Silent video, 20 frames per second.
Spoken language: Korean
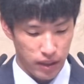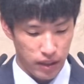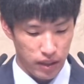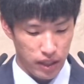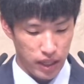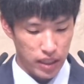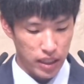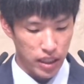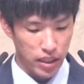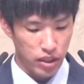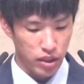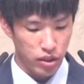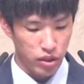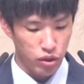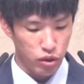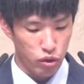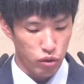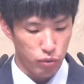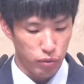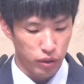다 찾으신
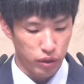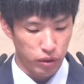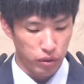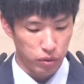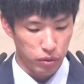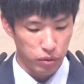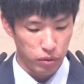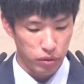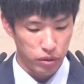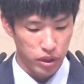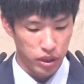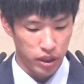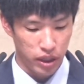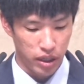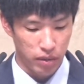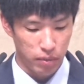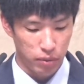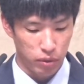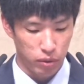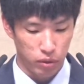줄로 믿고 제가
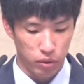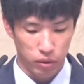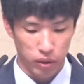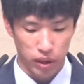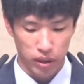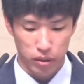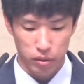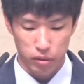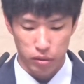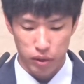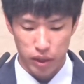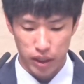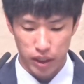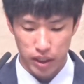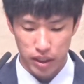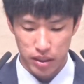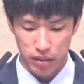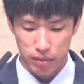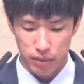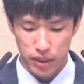봉독하도록
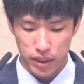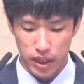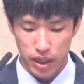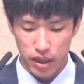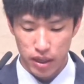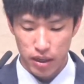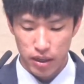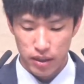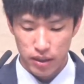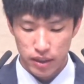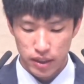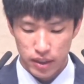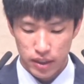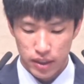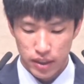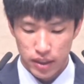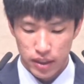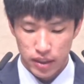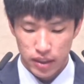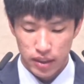하겠습니다.
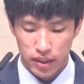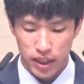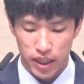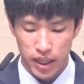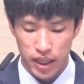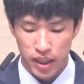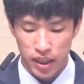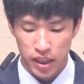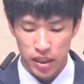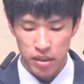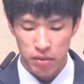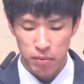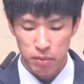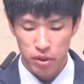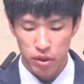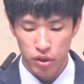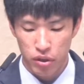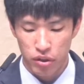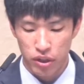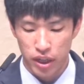내 네,
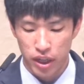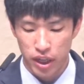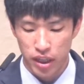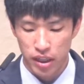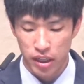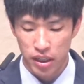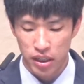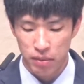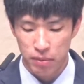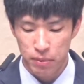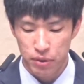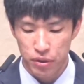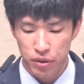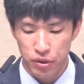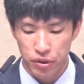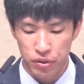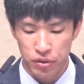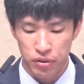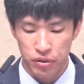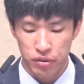하나님이여 내 네,
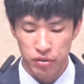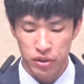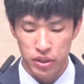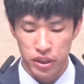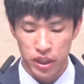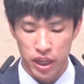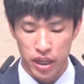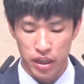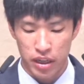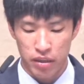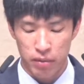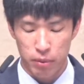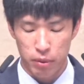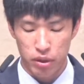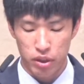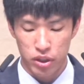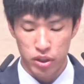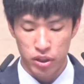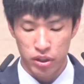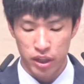하나님이여 어찌 나를
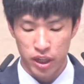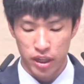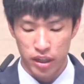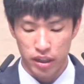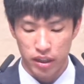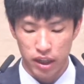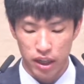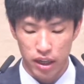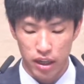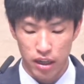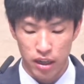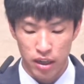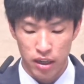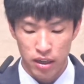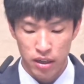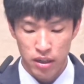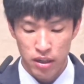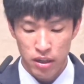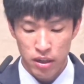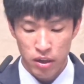버리셨나이까
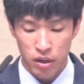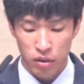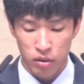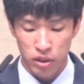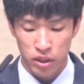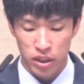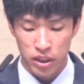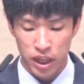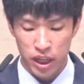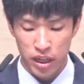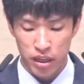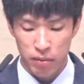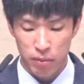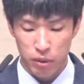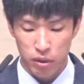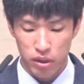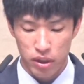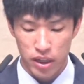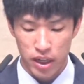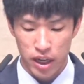어찌 나를
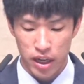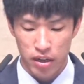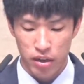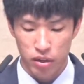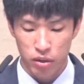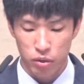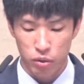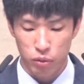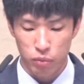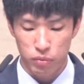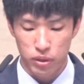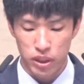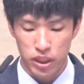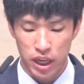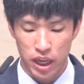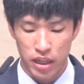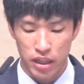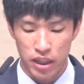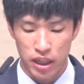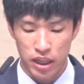멀리하여 돕지
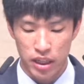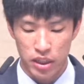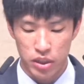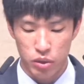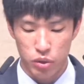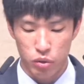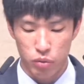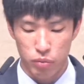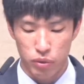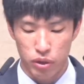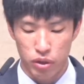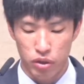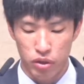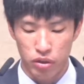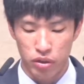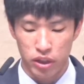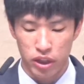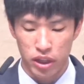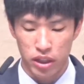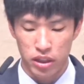아니하시오며
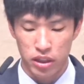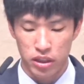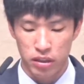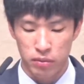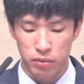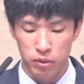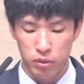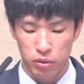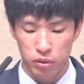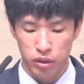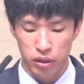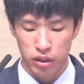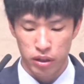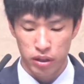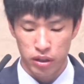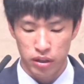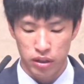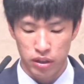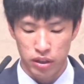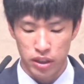내
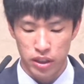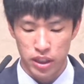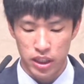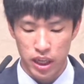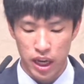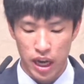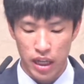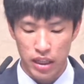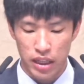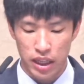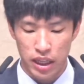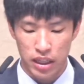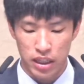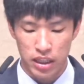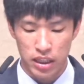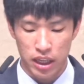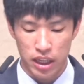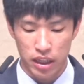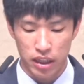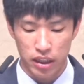신음소리를 듣지
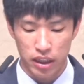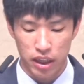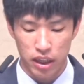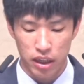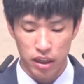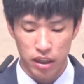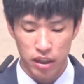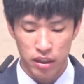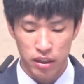아니하시나이까